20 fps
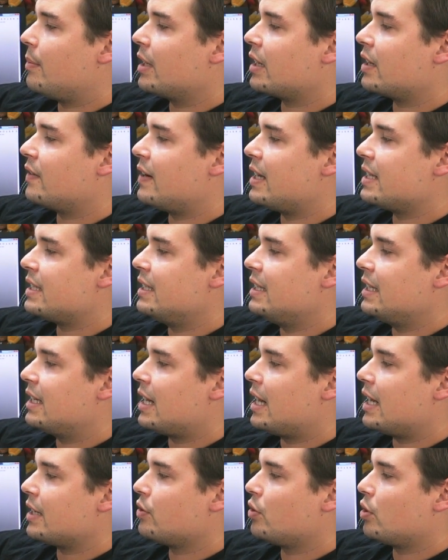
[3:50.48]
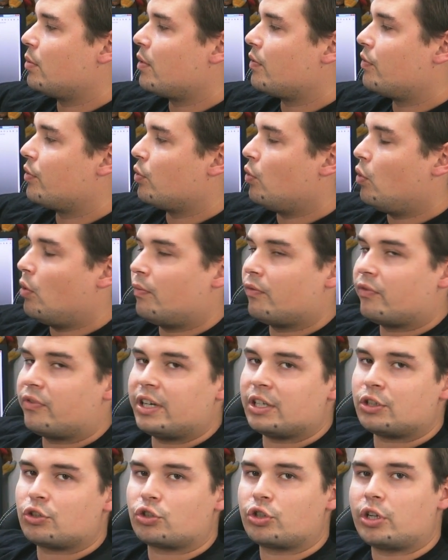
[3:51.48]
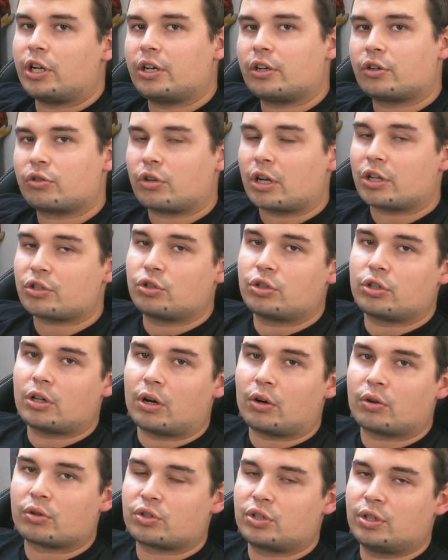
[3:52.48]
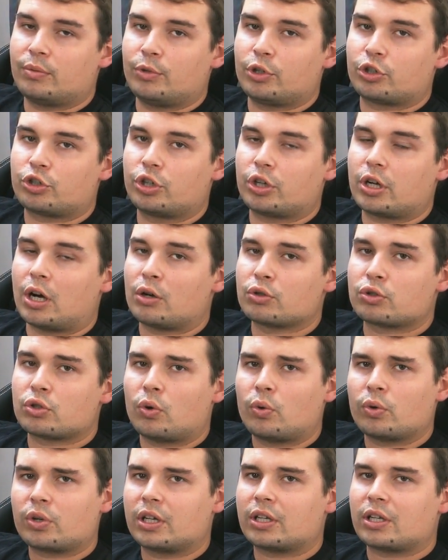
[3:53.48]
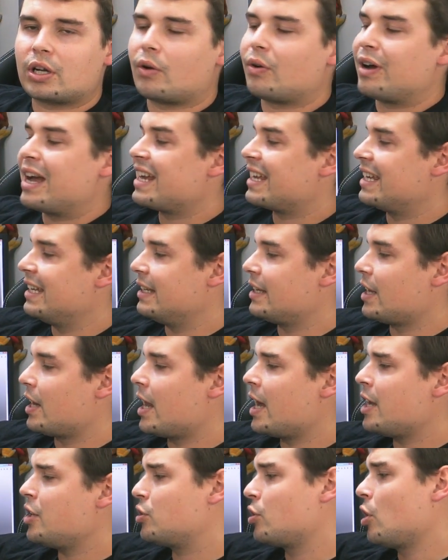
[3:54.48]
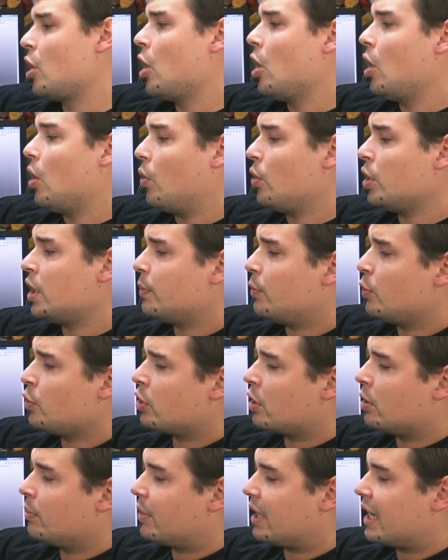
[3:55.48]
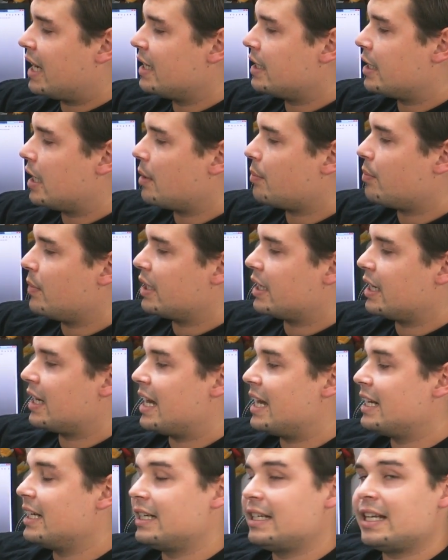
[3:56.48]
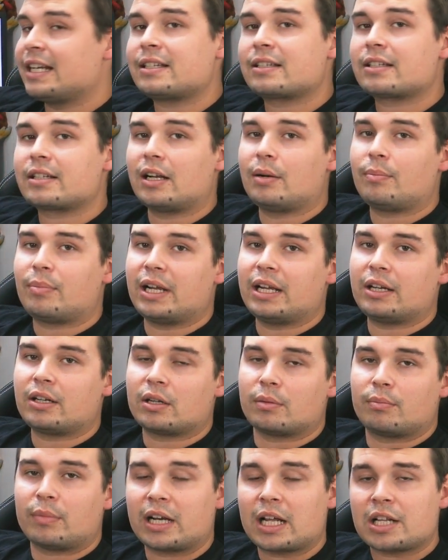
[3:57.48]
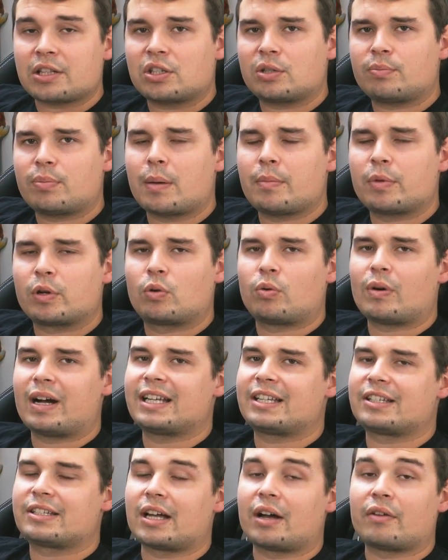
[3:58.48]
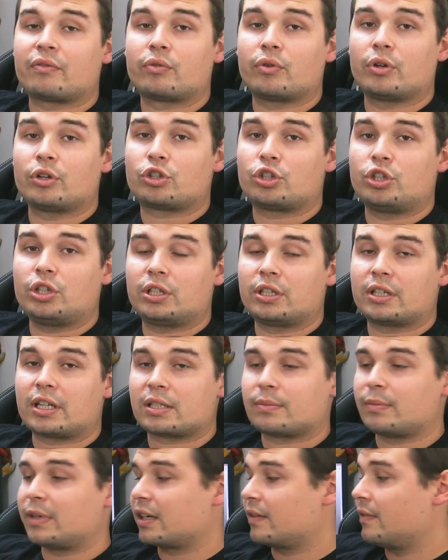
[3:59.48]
man quasi die Karte nochmal von oben feststellen. Das sieht auch ziemlich schick aus und geht auch kinderleicht. Und im unteren Bereich hat man dann eine Netzteilblende. Man hat sich bei Be dafür entschieden, dass man